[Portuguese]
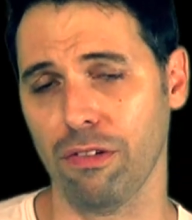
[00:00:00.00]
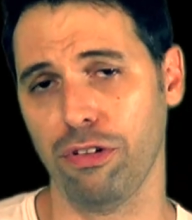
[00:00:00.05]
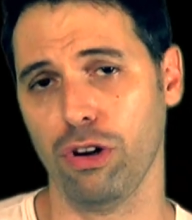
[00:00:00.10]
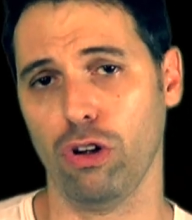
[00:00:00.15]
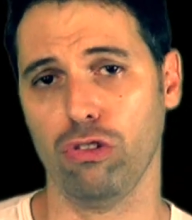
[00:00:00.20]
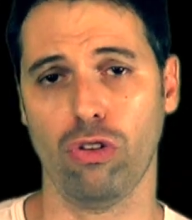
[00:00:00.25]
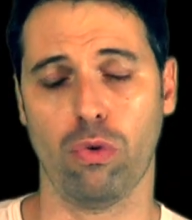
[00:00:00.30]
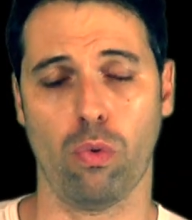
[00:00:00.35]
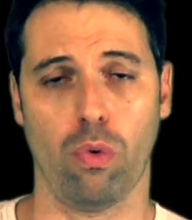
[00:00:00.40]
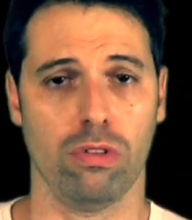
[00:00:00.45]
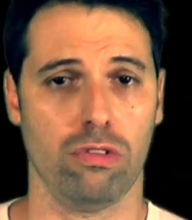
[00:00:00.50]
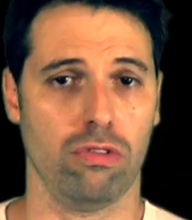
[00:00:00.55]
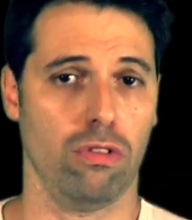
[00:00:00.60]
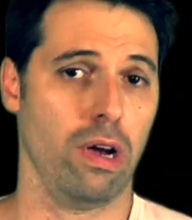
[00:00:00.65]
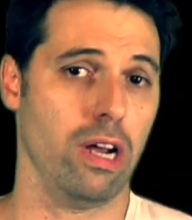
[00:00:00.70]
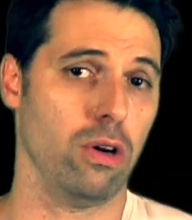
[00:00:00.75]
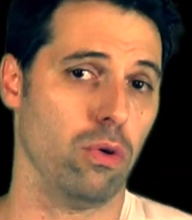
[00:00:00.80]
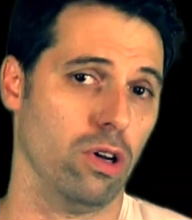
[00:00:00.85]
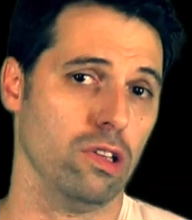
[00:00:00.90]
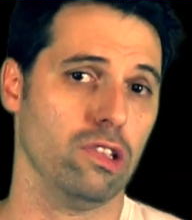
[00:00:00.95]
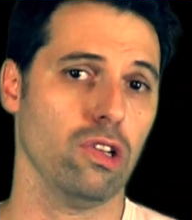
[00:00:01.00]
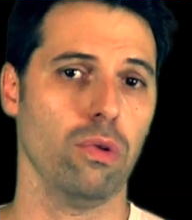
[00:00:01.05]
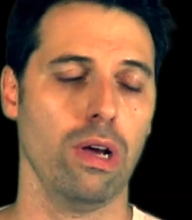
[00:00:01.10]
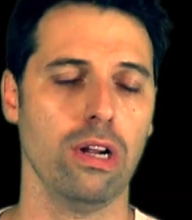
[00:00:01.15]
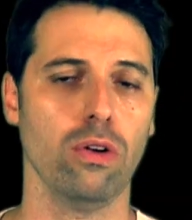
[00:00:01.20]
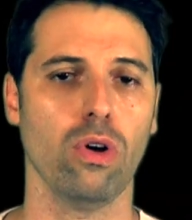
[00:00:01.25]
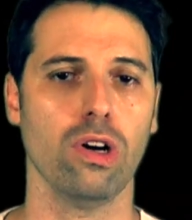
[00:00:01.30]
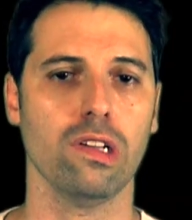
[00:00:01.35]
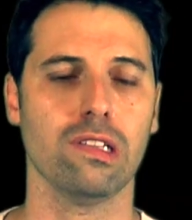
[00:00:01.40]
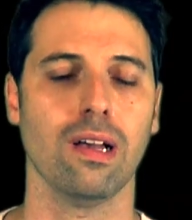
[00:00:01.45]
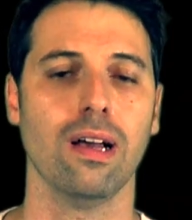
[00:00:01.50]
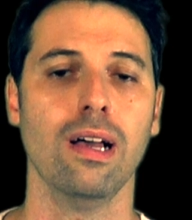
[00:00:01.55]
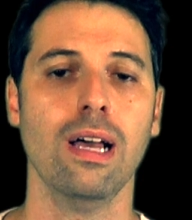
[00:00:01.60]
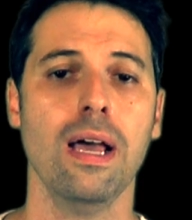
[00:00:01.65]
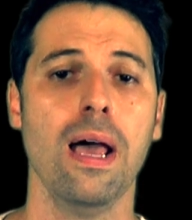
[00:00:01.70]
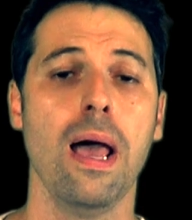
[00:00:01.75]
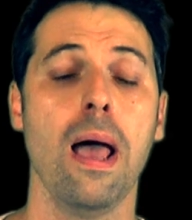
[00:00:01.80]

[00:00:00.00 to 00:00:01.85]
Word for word: afinal de contas não é nossa, não é nossa.